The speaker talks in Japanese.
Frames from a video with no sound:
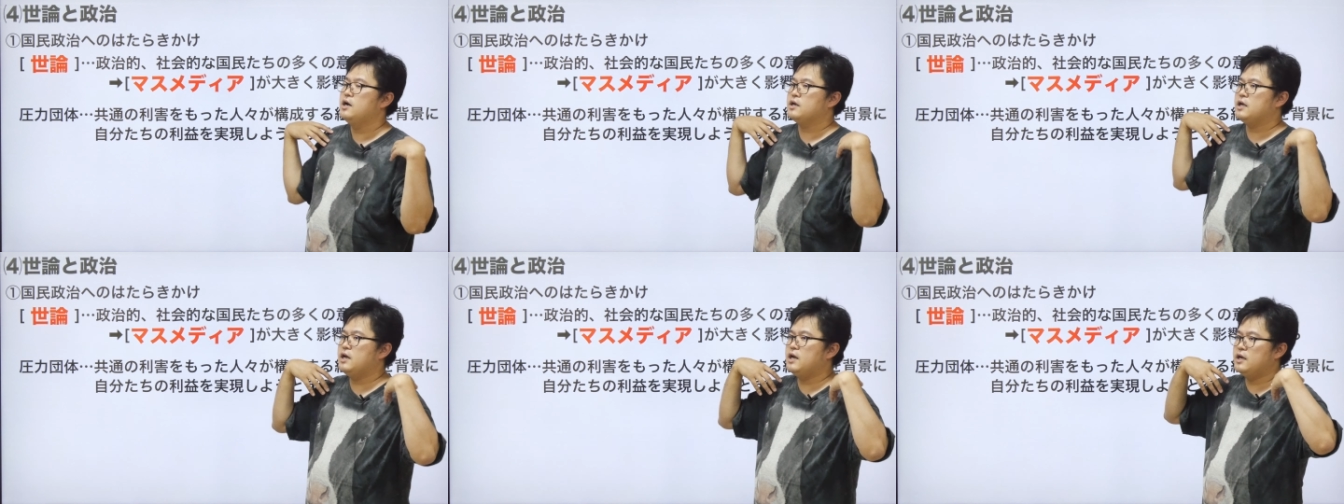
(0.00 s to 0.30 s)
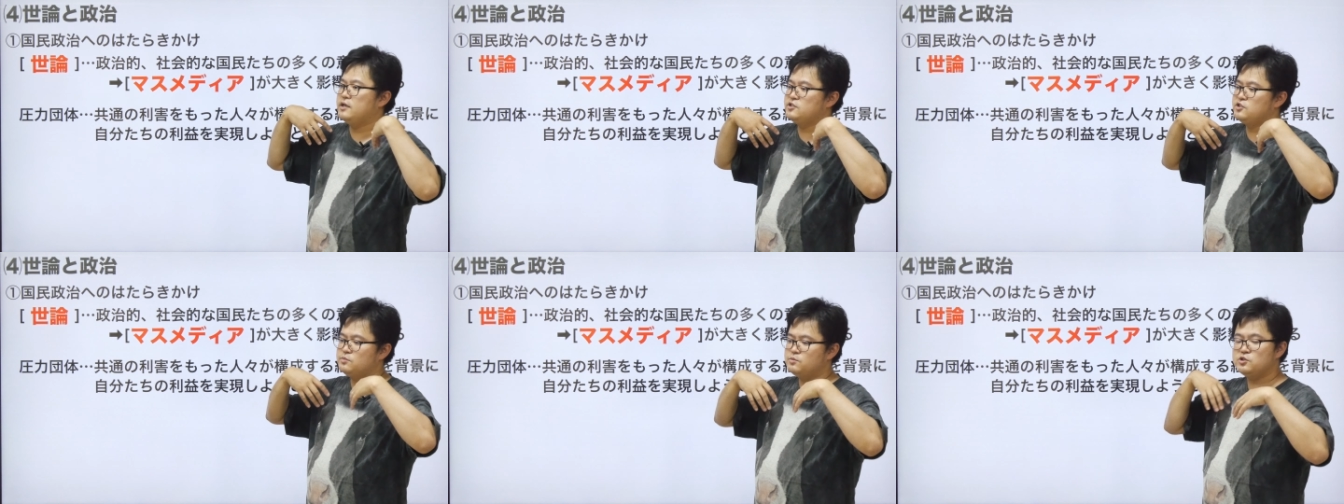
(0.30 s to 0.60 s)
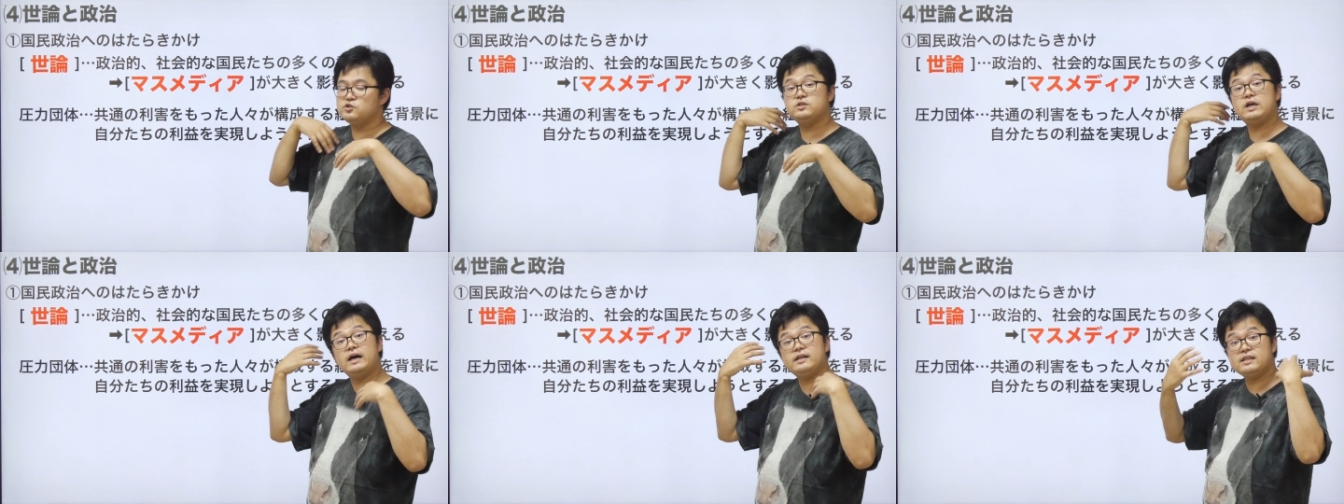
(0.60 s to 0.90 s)
えー、自
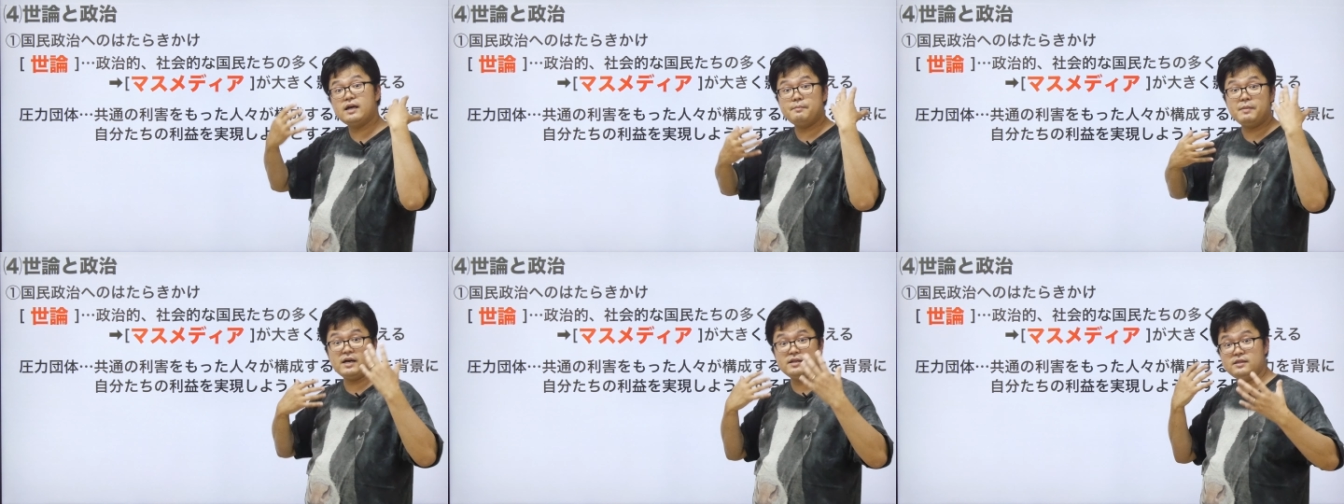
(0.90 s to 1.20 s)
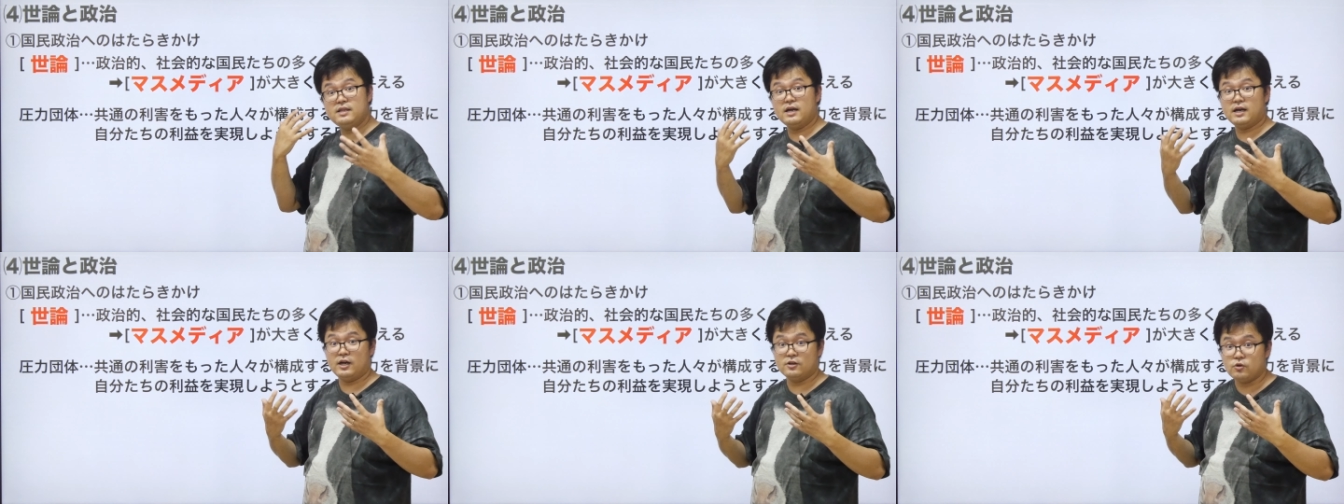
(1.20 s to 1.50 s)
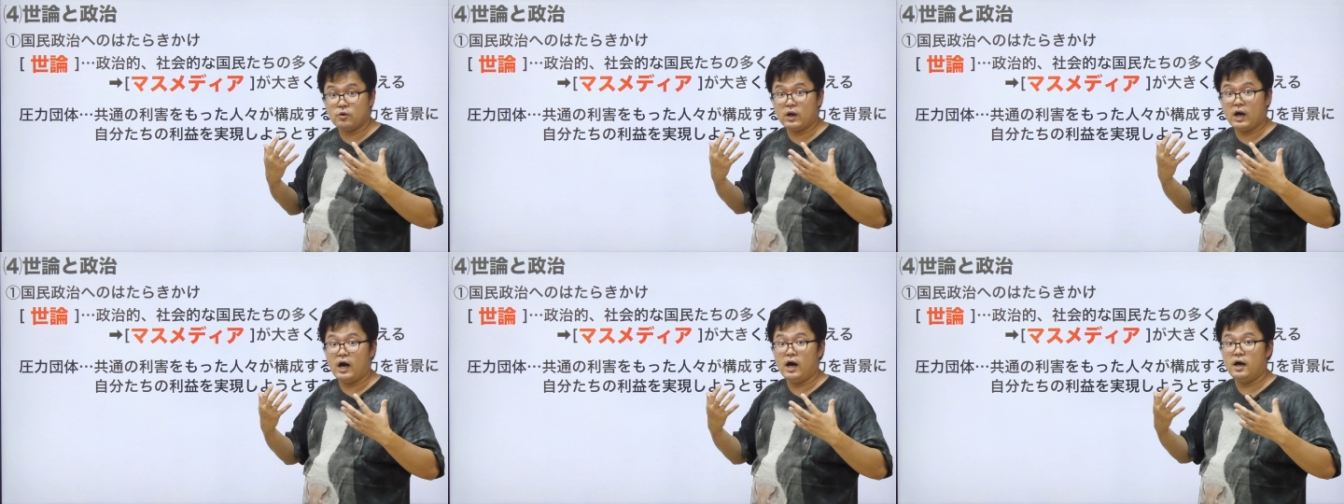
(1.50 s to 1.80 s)
分の頭の中
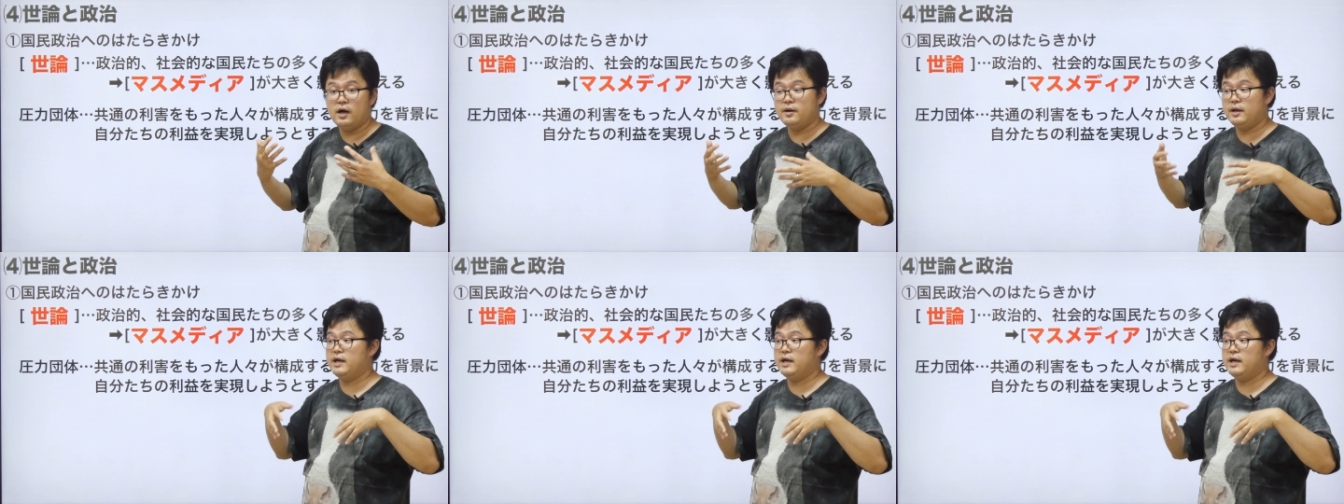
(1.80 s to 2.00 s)
とか、